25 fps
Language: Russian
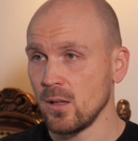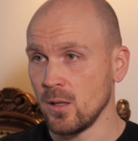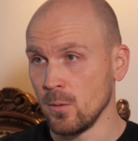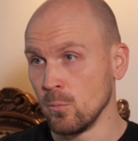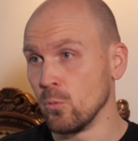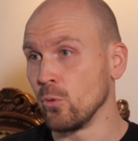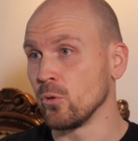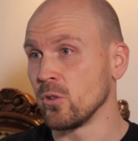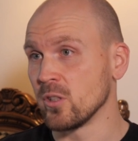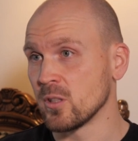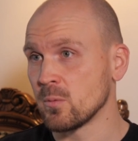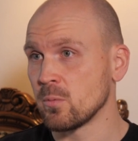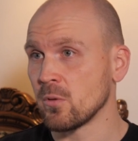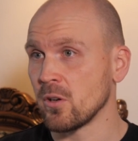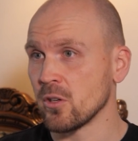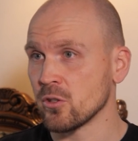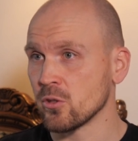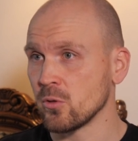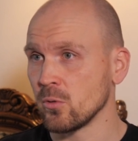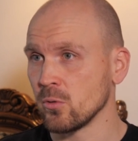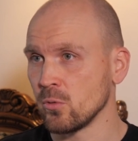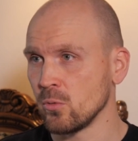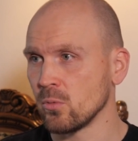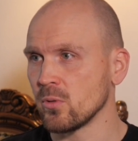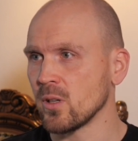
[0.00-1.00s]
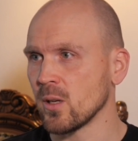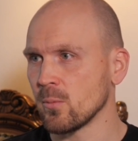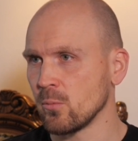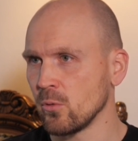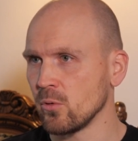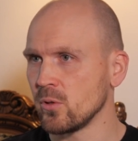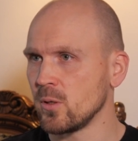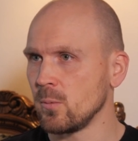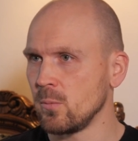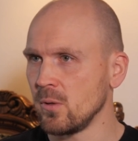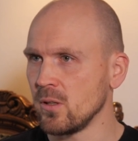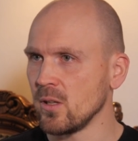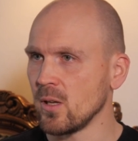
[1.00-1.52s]
И многие спрашивают, ну как
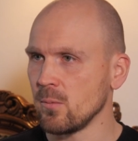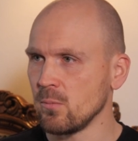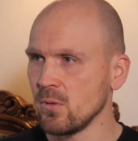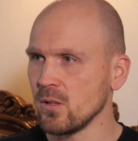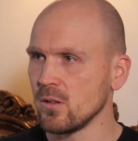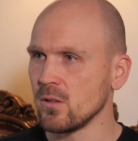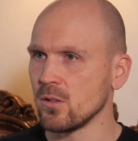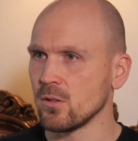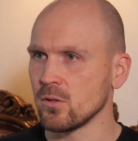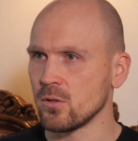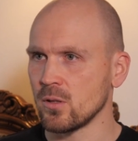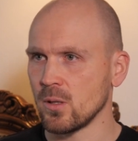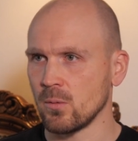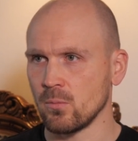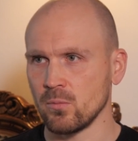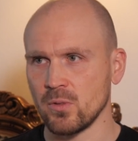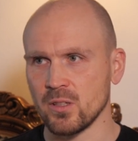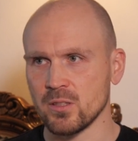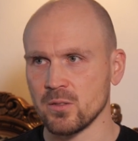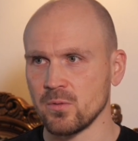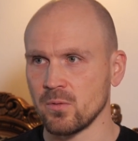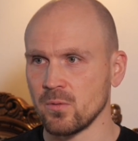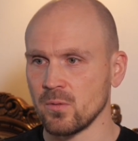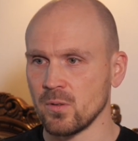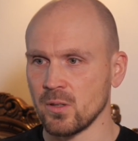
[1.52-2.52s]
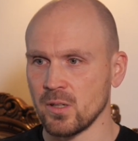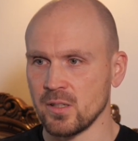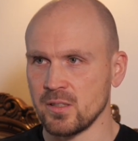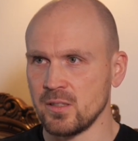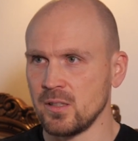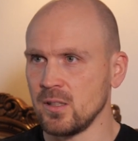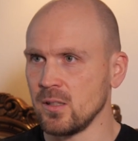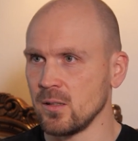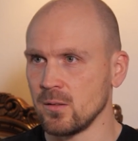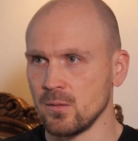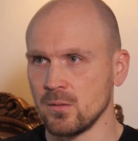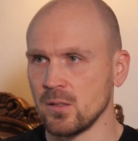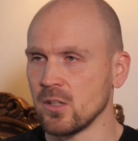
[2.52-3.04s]
бы тебе не обидно, там у нас
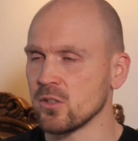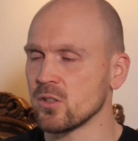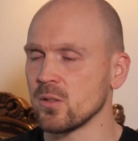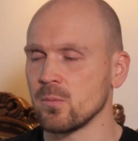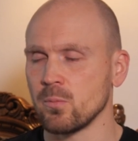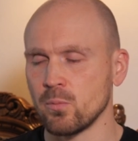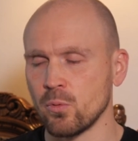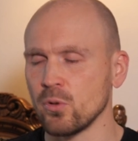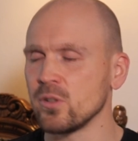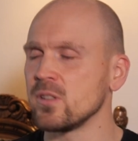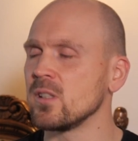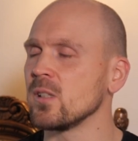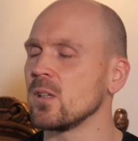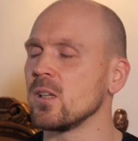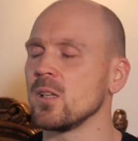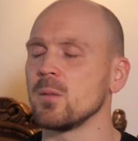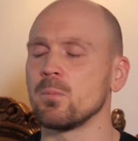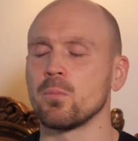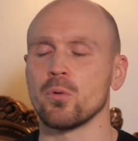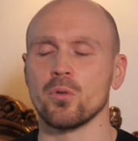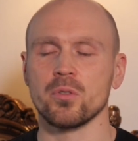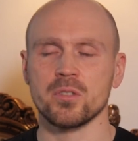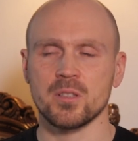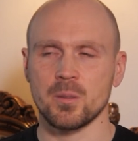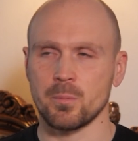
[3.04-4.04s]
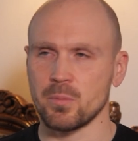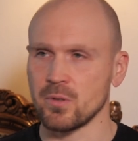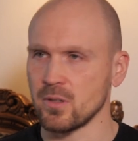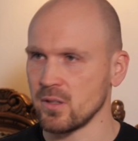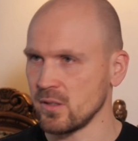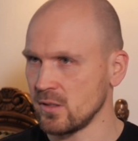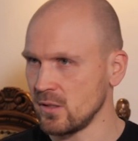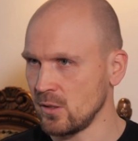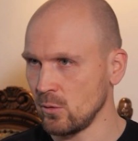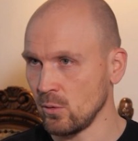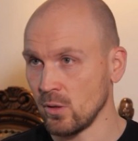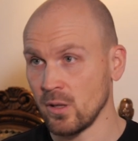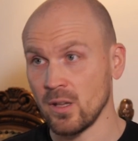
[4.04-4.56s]
Россия, даже если говорить просто про
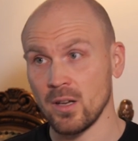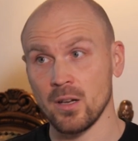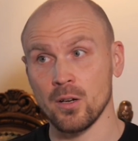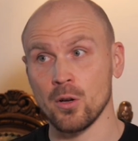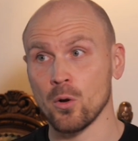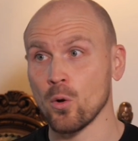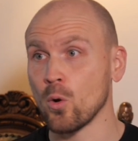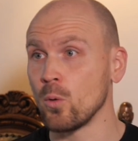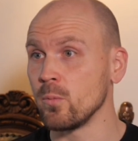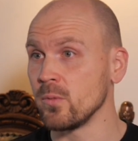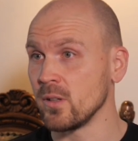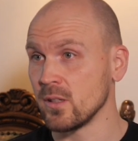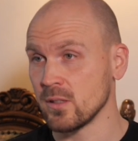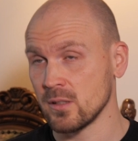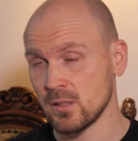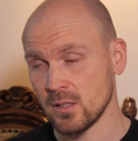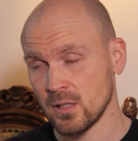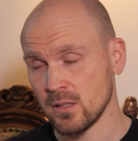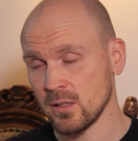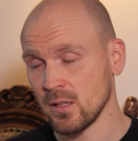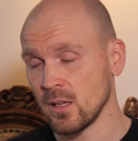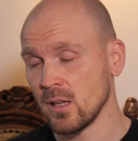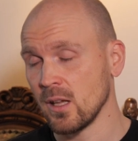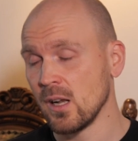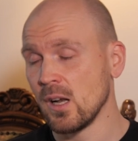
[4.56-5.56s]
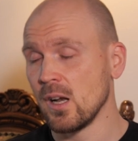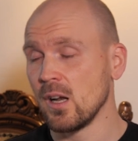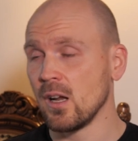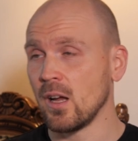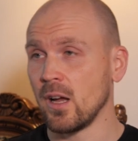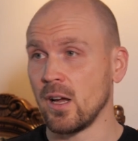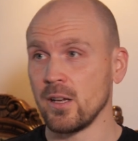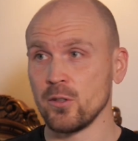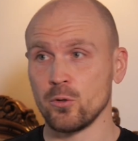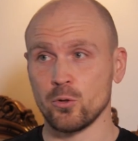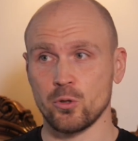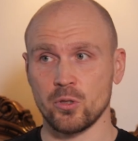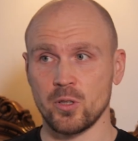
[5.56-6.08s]
Россию, она огромная страна,
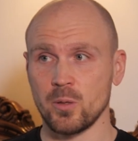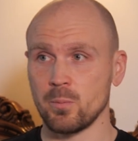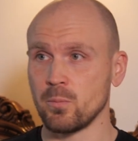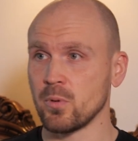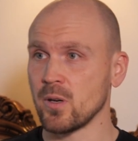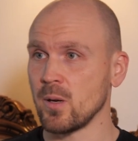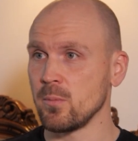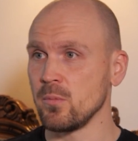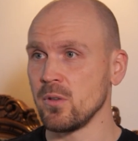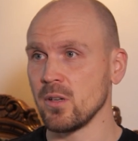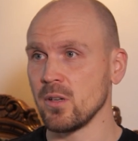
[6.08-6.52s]
а если уже говорить про